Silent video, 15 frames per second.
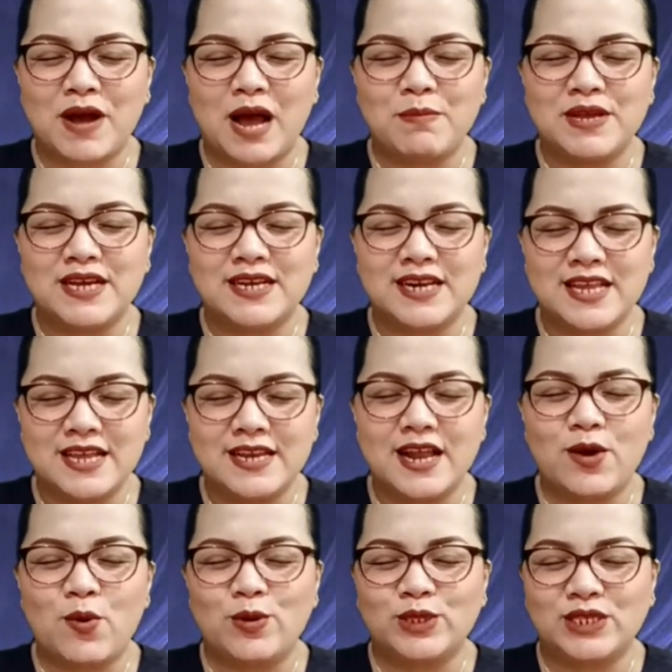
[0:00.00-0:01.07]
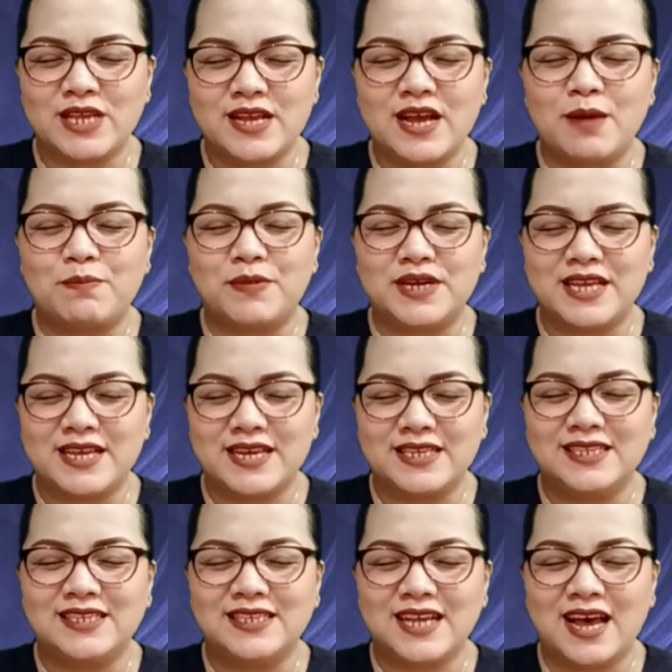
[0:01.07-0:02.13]
kami kerinang go sikap mengi
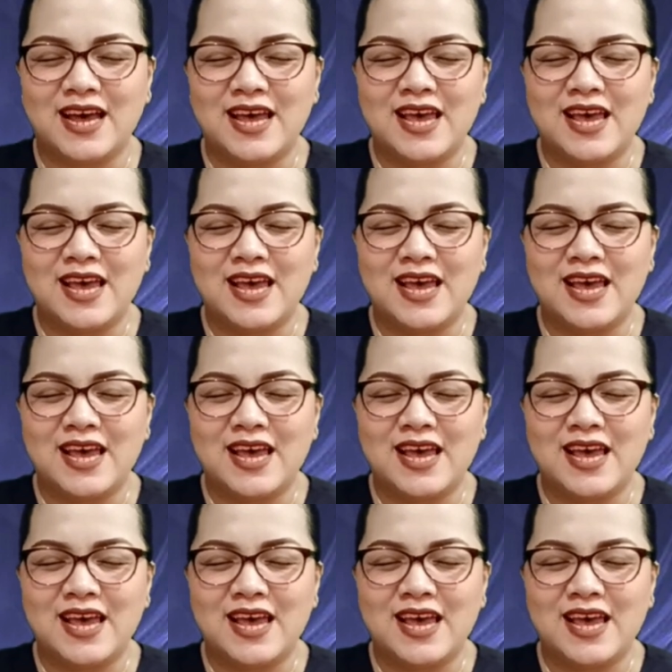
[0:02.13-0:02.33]
kenca,